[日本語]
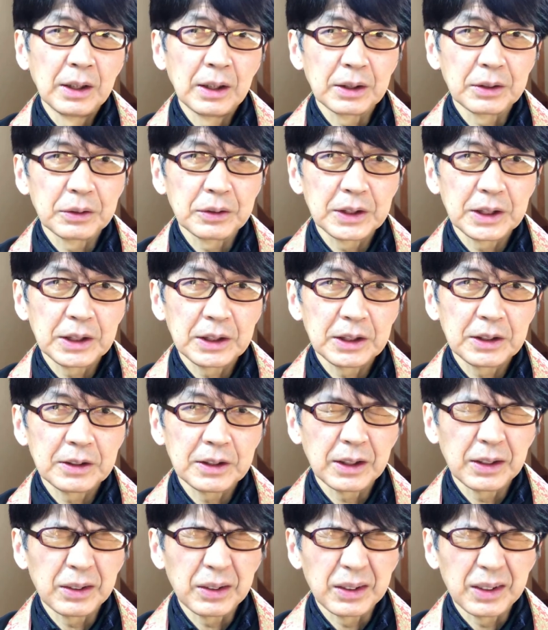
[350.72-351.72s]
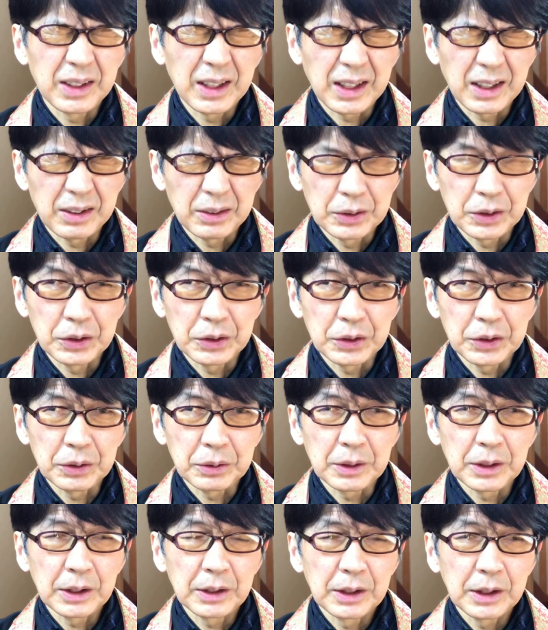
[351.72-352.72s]
具税寺さんという寺の住
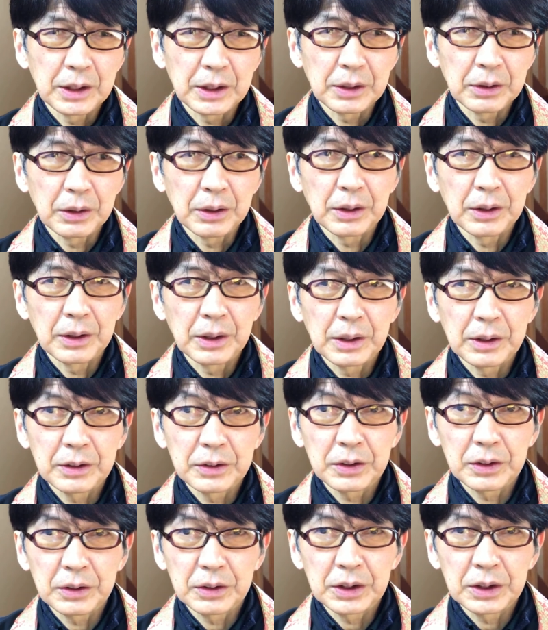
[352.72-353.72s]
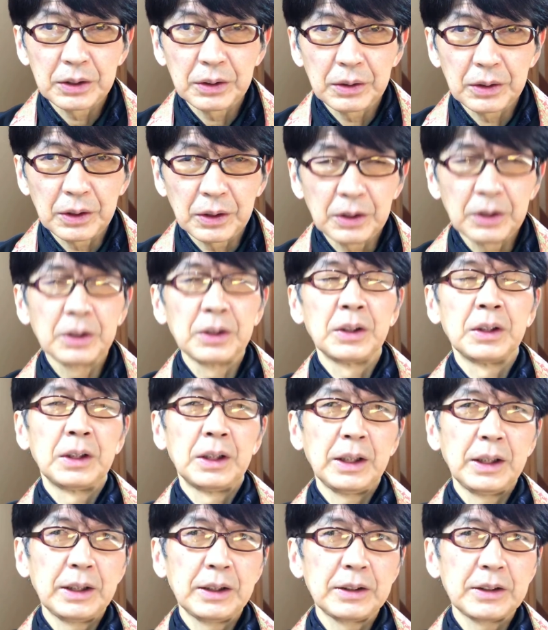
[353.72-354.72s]
職なんだけどその人の「
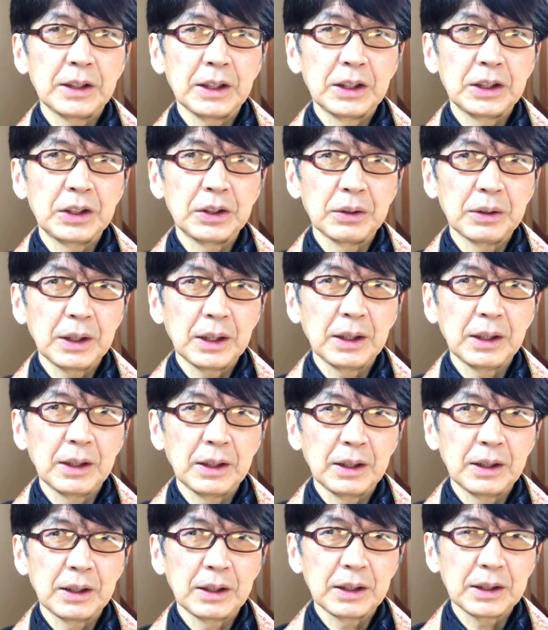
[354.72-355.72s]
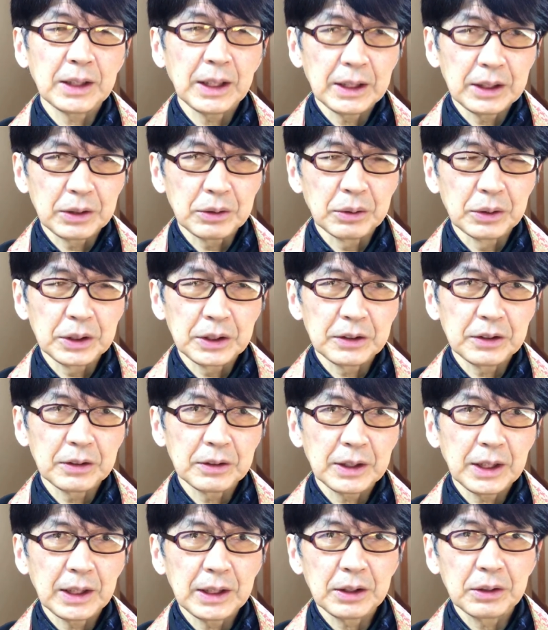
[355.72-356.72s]
え在所が太閤寺そ
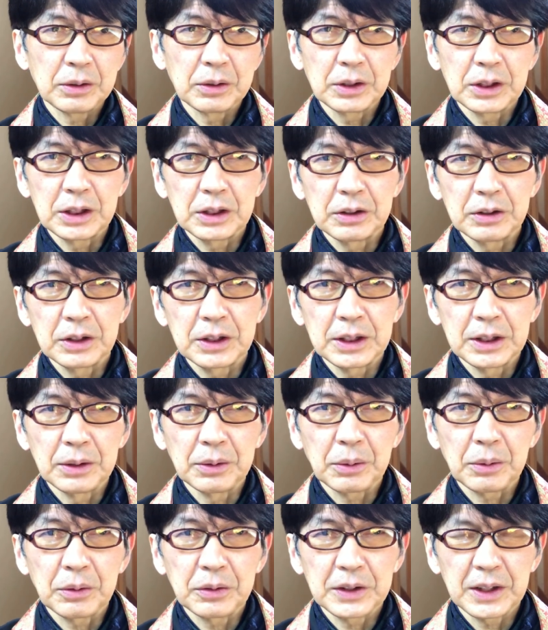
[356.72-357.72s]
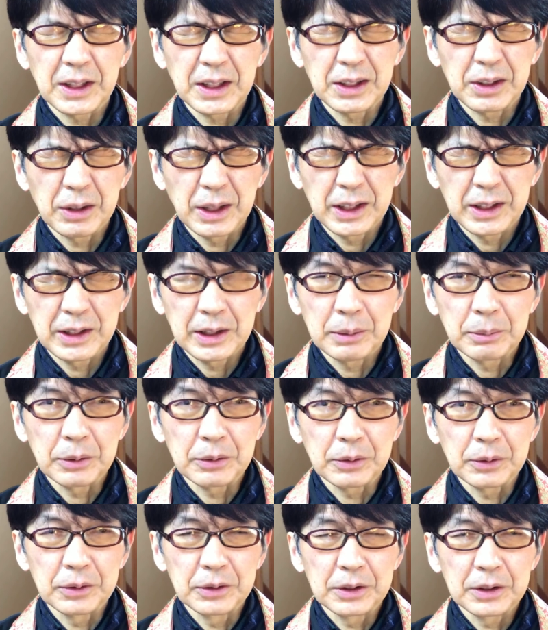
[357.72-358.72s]
の太閤寺出身の小坂忠三郎
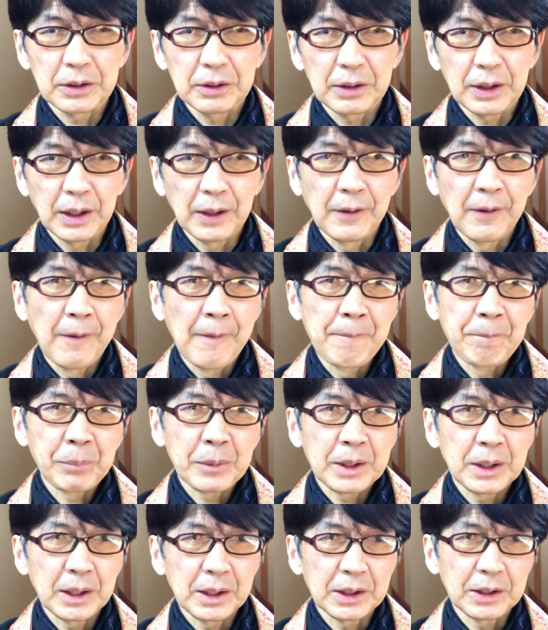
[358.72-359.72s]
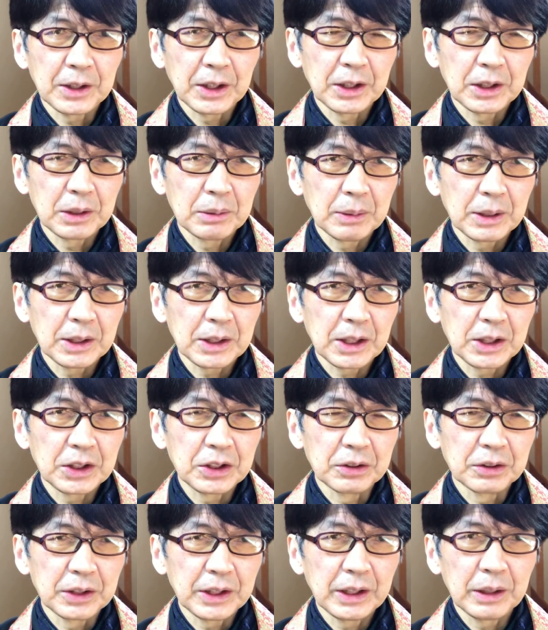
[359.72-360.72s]
という人がカナダアルバータ
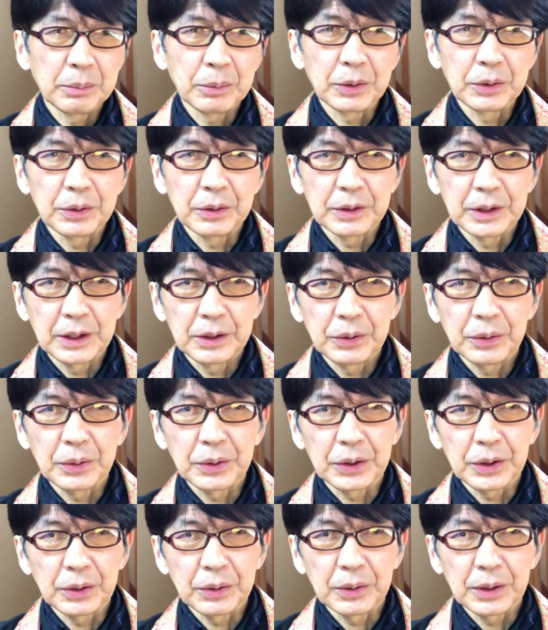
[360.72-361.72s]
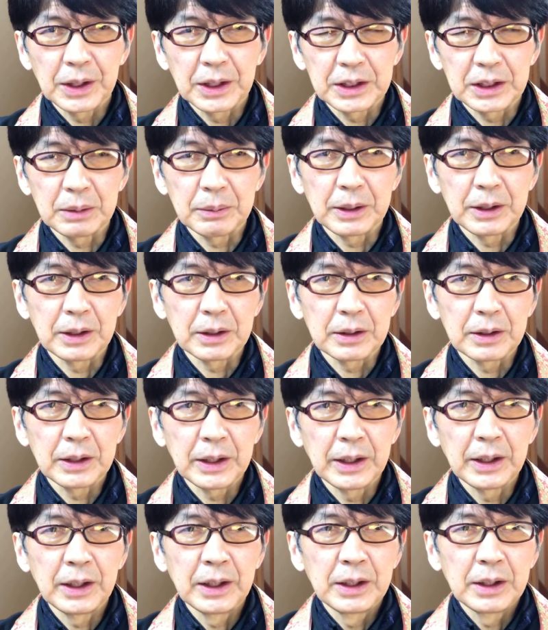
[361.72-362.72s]
州レーモンドで農業を始めはっ
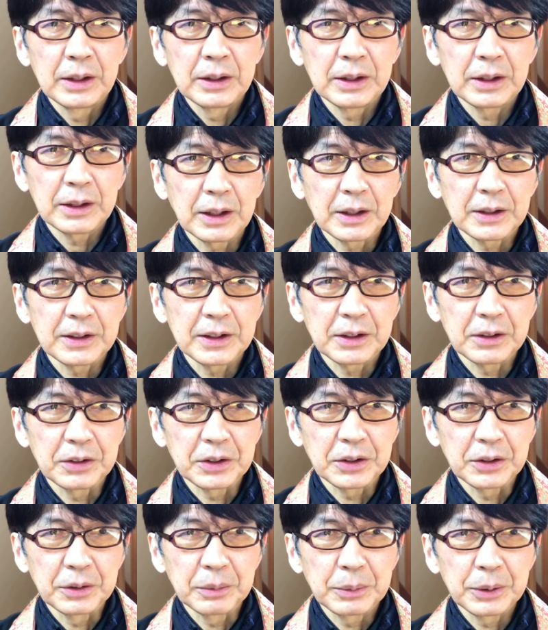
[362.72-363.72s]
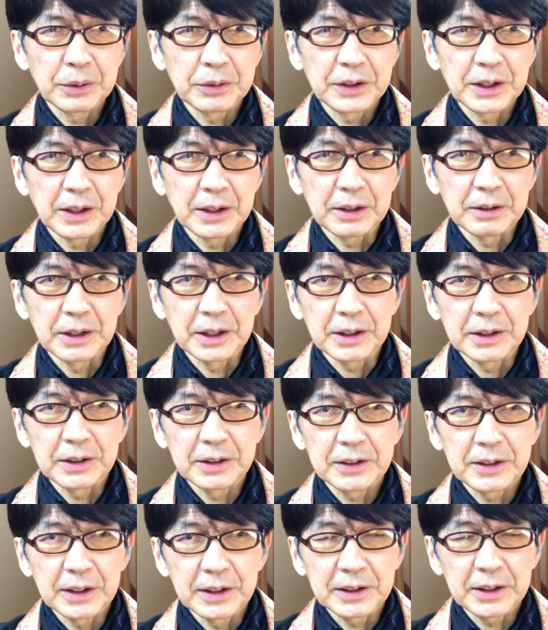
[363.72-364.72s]
てでくさんの人を呼び寄せはるわけで
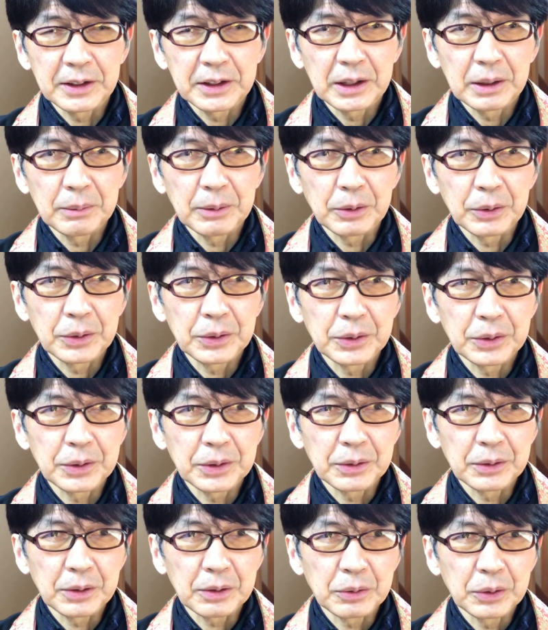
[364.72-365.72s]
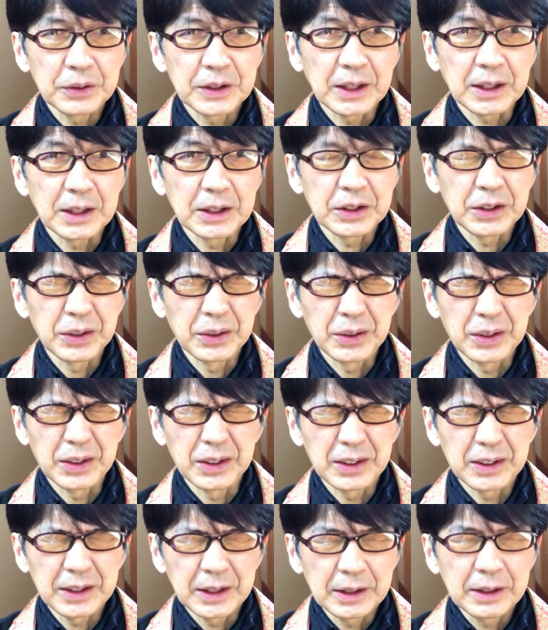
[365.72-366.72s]
すよ例えば弟の小坂正
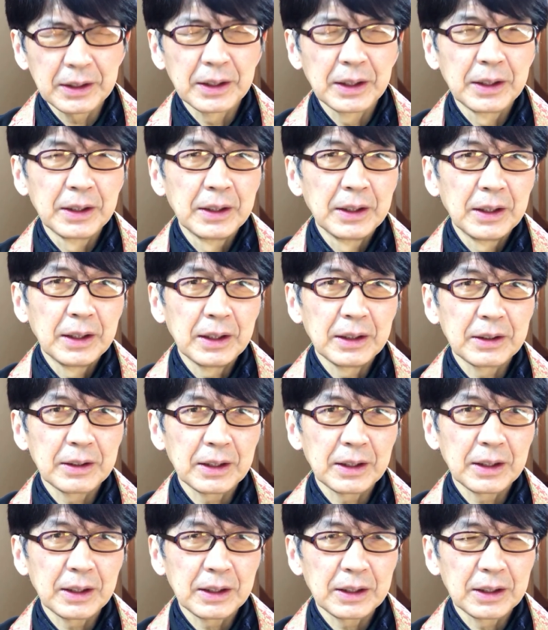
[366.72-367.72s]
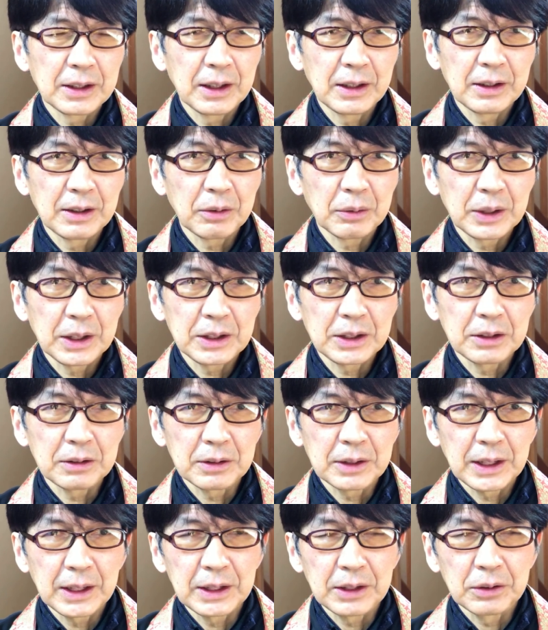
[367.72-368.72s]
蔵さんそれから、え同じく
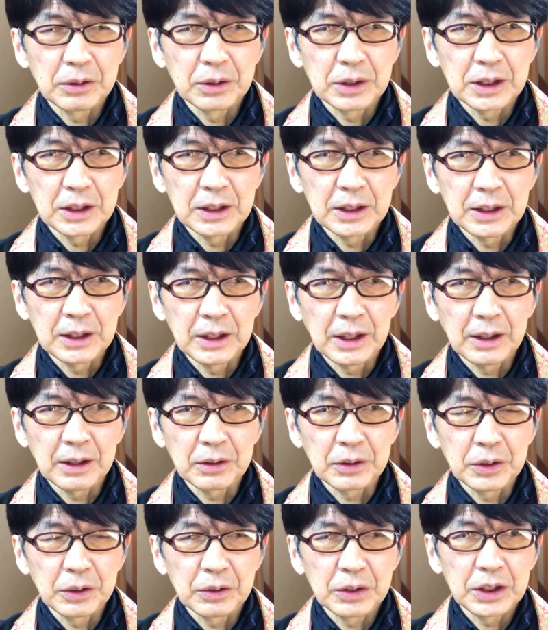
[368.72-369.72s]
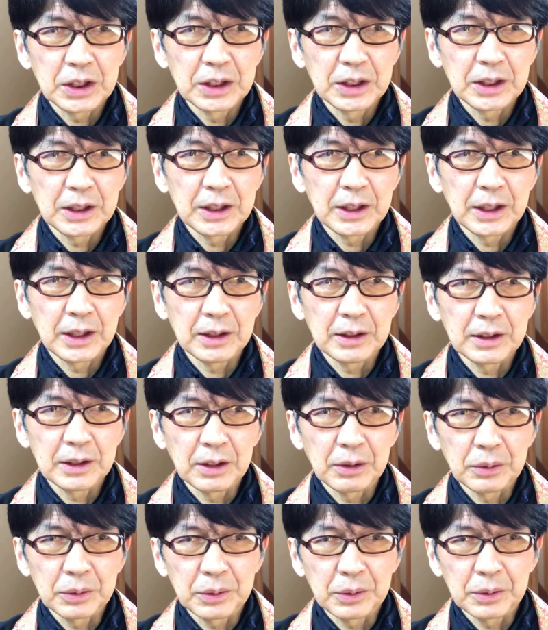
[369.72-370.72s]
太閤寺にあの養子に行ってはっ
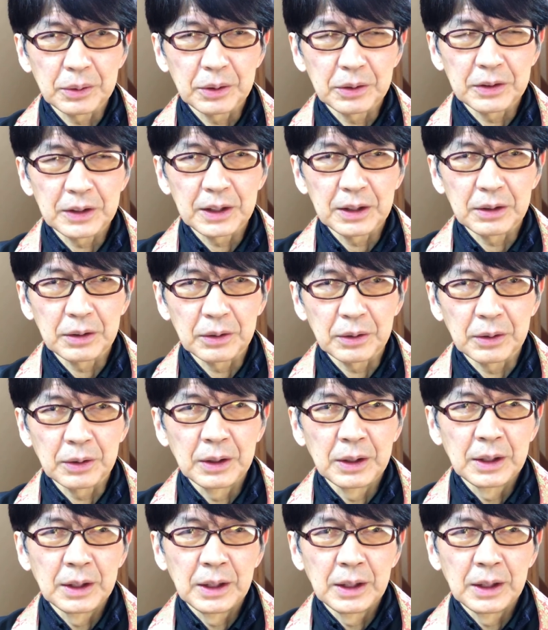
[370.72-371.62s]
た弟さんの、